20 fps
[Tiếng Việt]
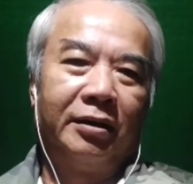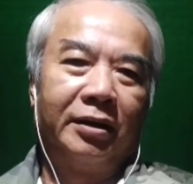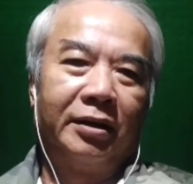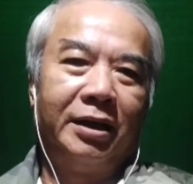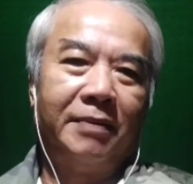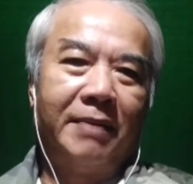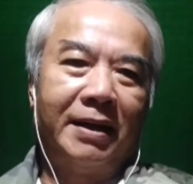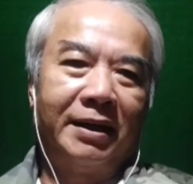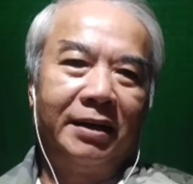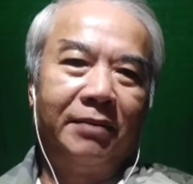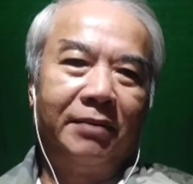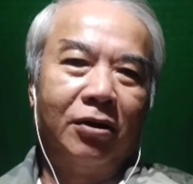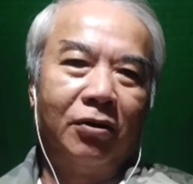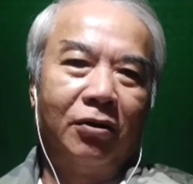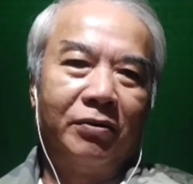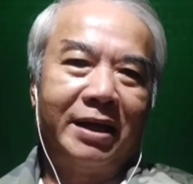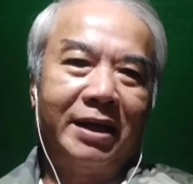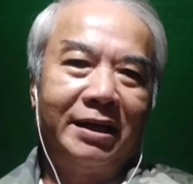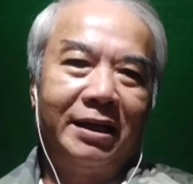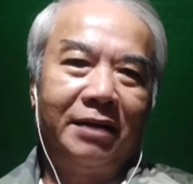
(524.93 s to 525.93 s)
khi bạn đi bộ
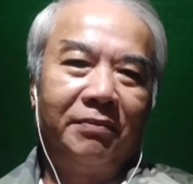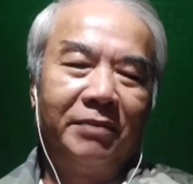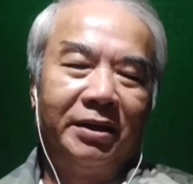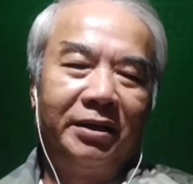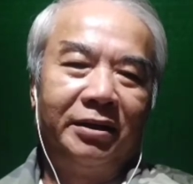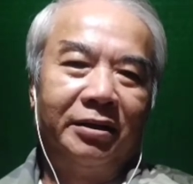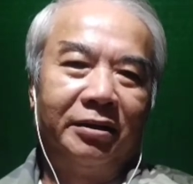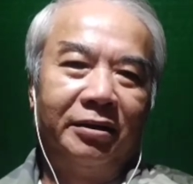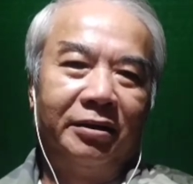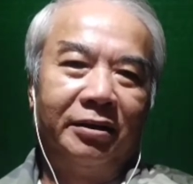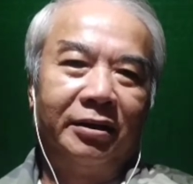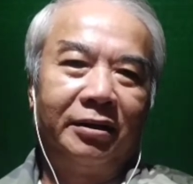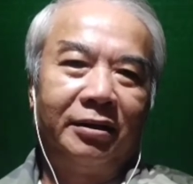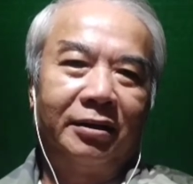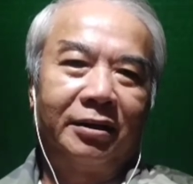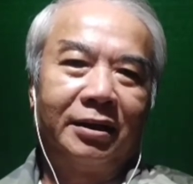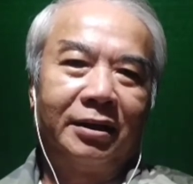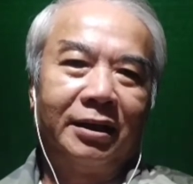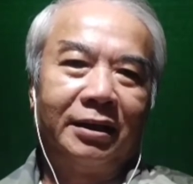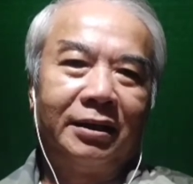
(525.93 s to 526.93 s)
nhanh hơn bình thường á,
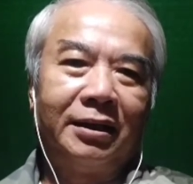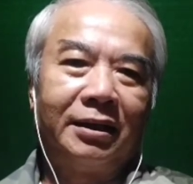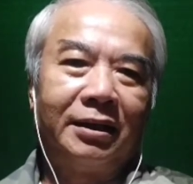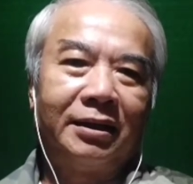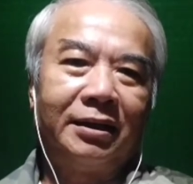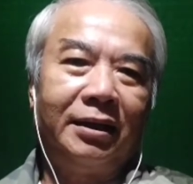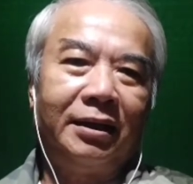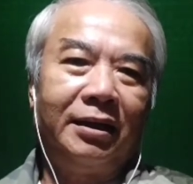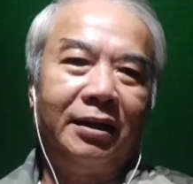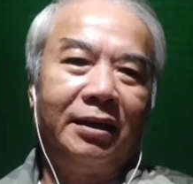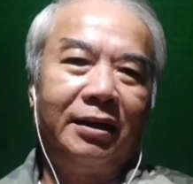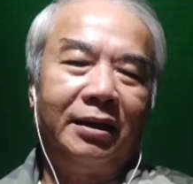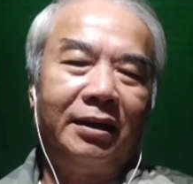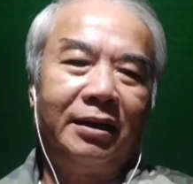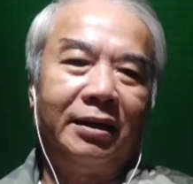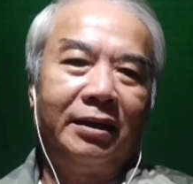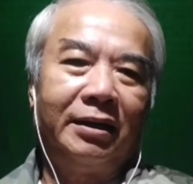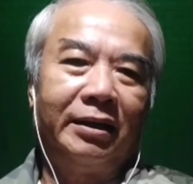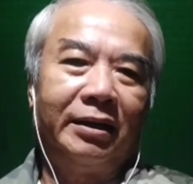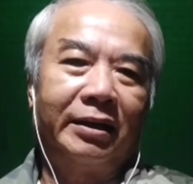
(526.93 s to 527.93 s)
nó kích thích cái
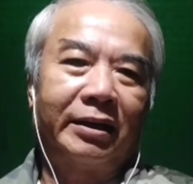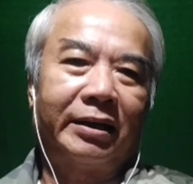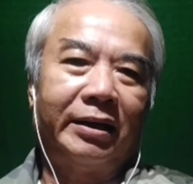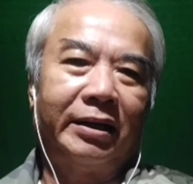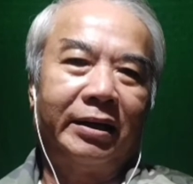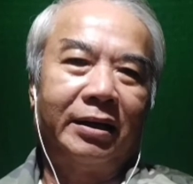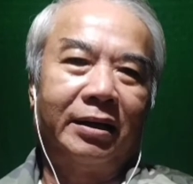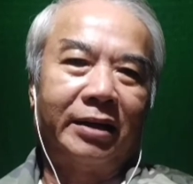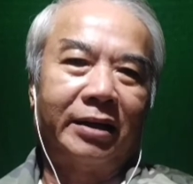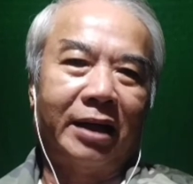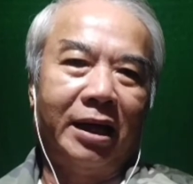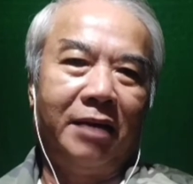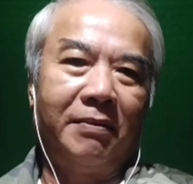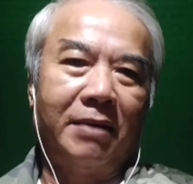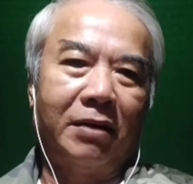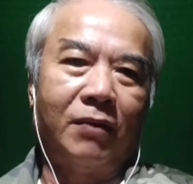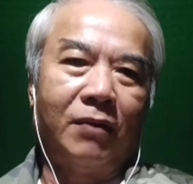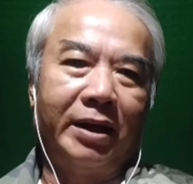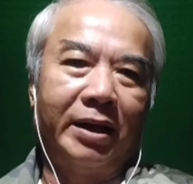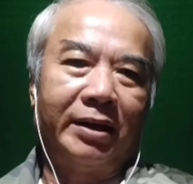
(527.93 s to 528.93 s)
cái cơ thể
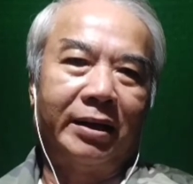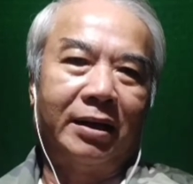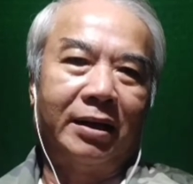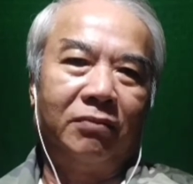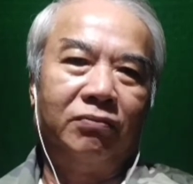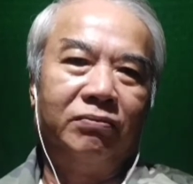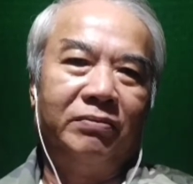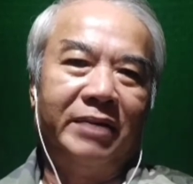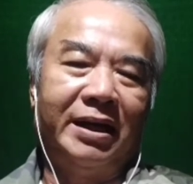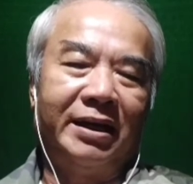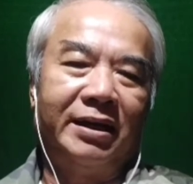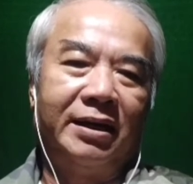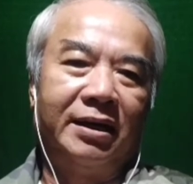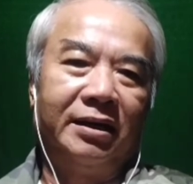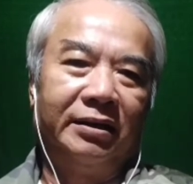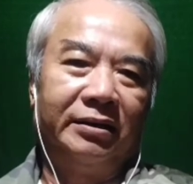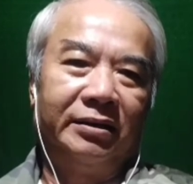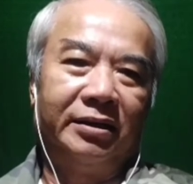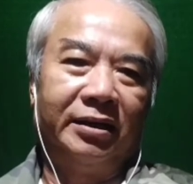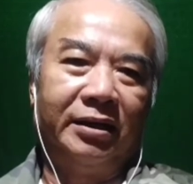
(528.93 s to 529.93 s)
bạn hoạt động nhanh
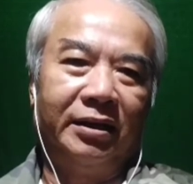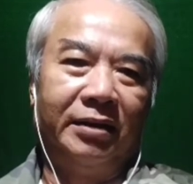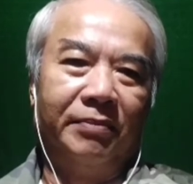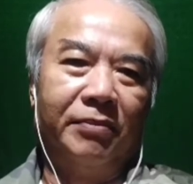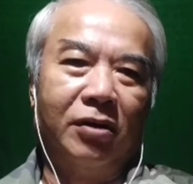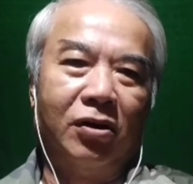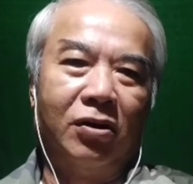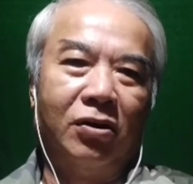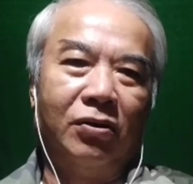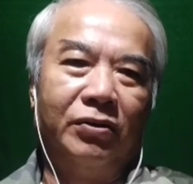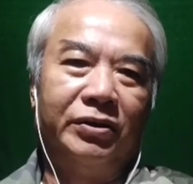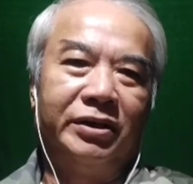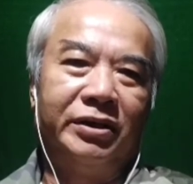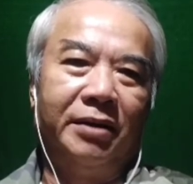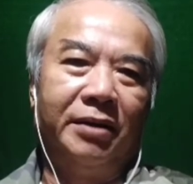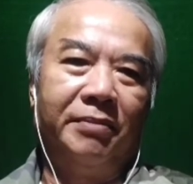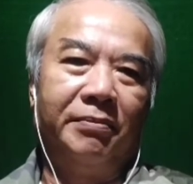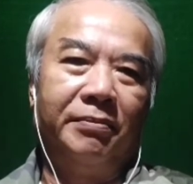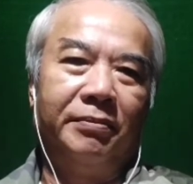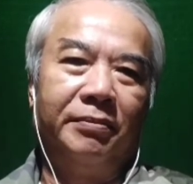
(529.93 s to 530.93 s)
hơn thì mồ hôi
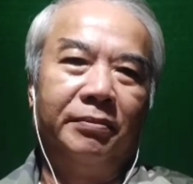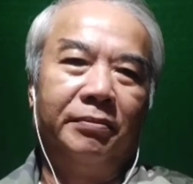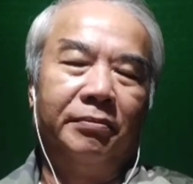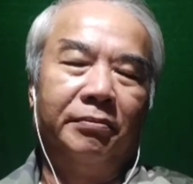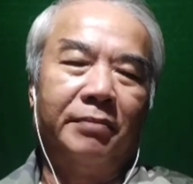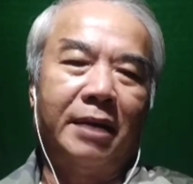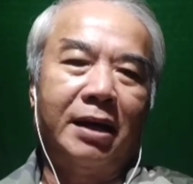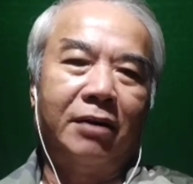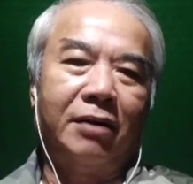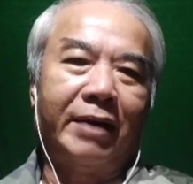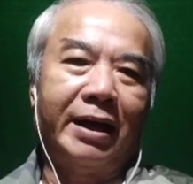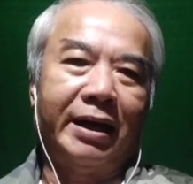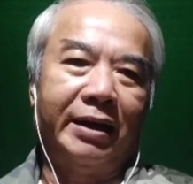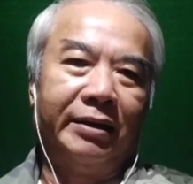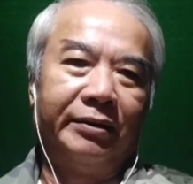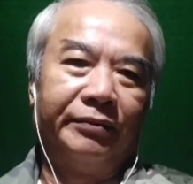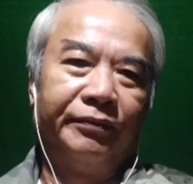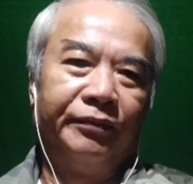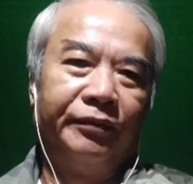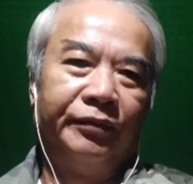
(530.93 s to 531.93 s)
sẽ mau ra
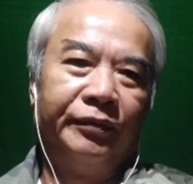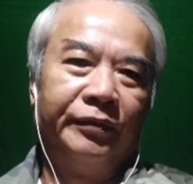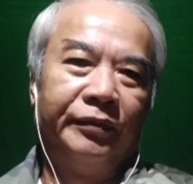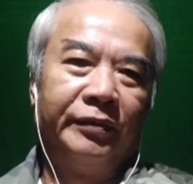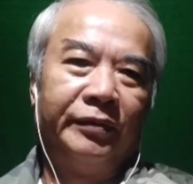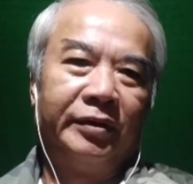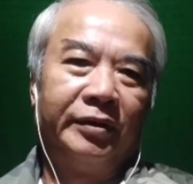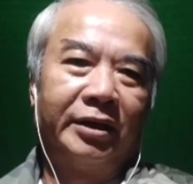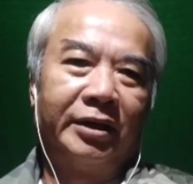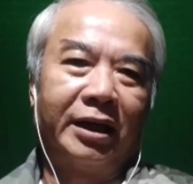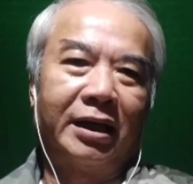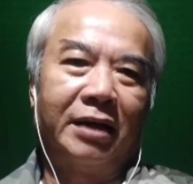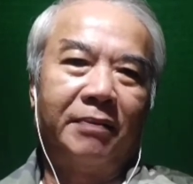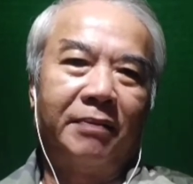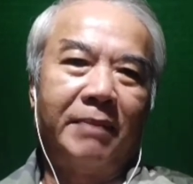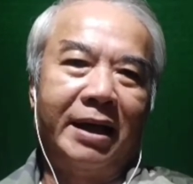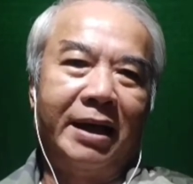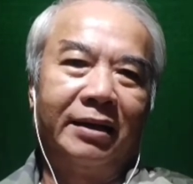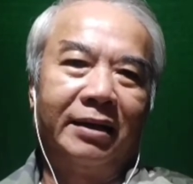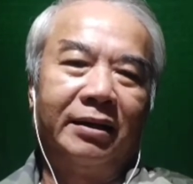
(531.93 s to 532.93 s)
thì các
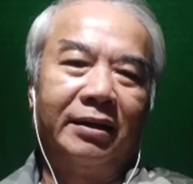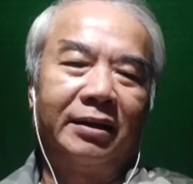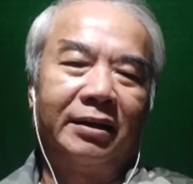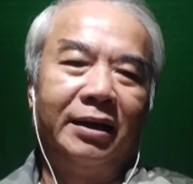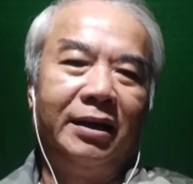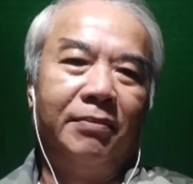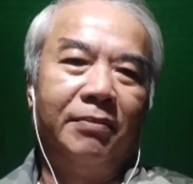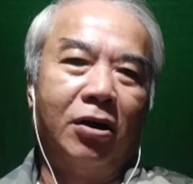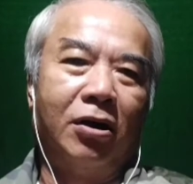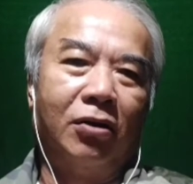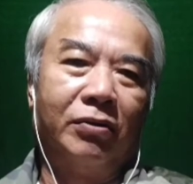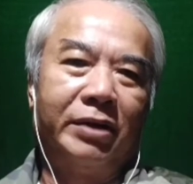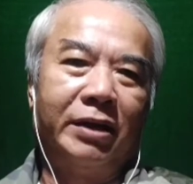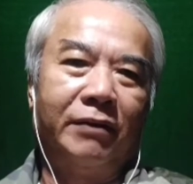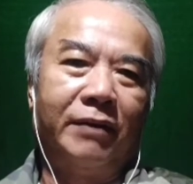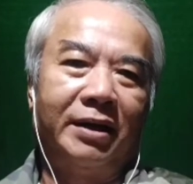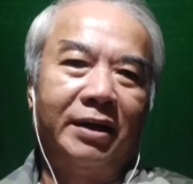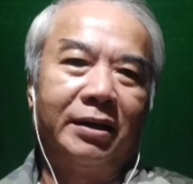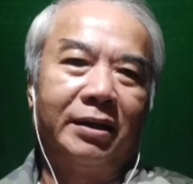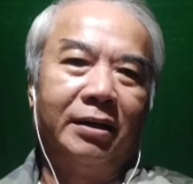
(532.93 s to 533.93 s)
bạn đi bộ về
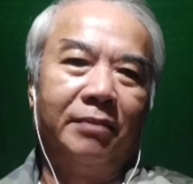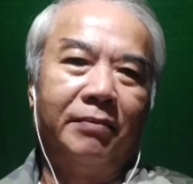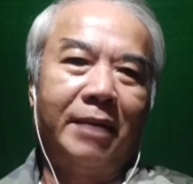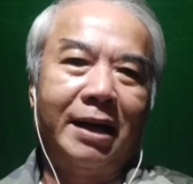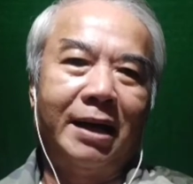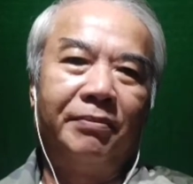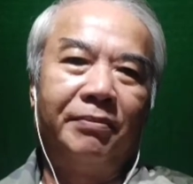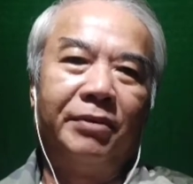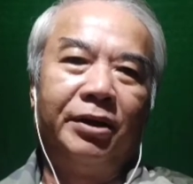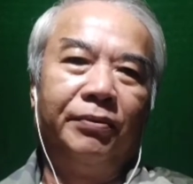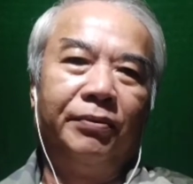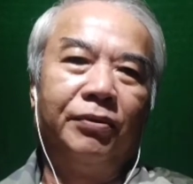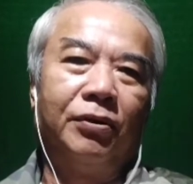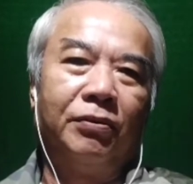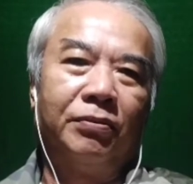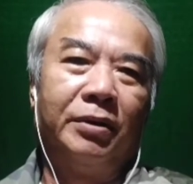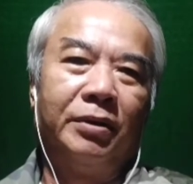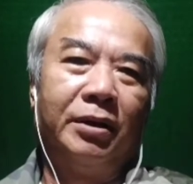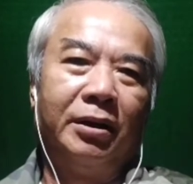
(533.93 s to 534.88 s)
khoảng chừng 30 phút